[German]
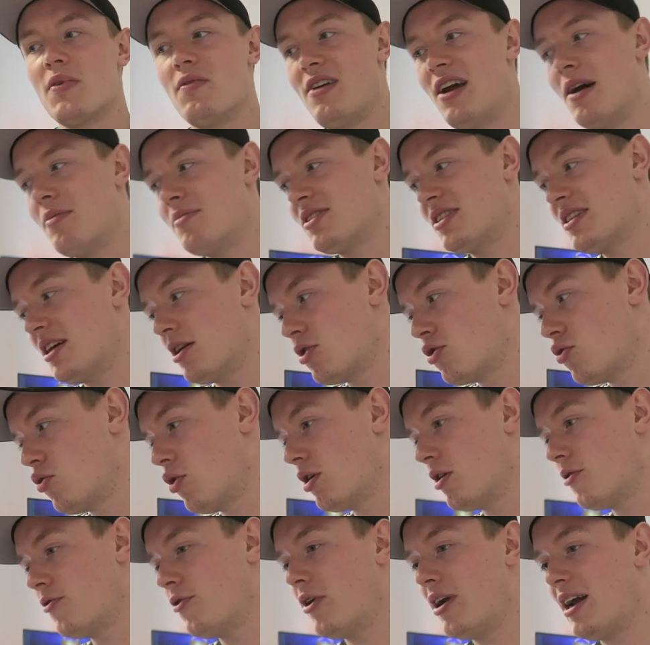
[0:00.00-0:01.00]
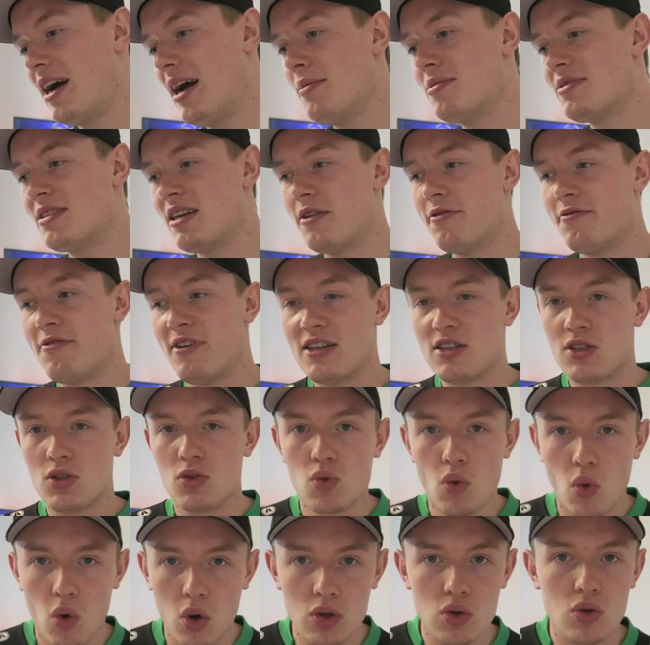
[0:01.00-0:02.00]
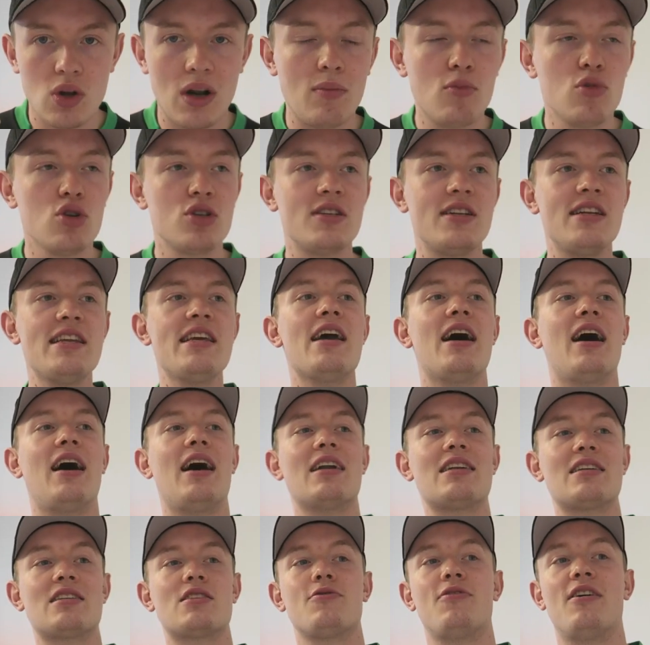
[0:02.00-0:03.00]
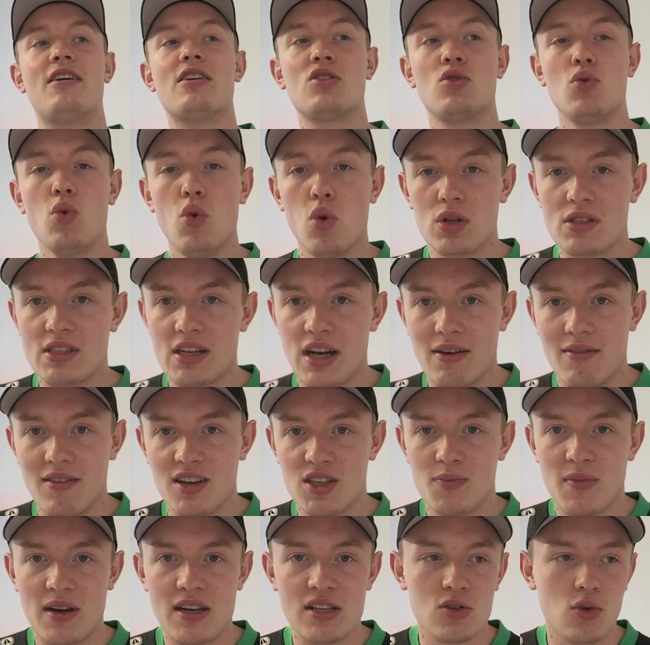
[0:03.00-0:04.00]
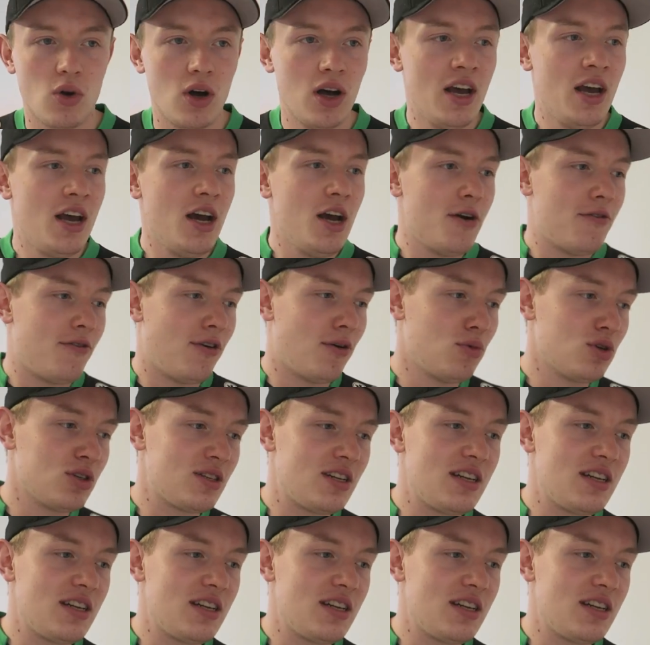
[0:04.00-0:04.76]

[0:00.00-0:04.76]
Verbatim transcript: Wir haben es dann kurz vor der Halbzeit versucht, oder Muslia hat es versucht, sagen wir es mal so. Von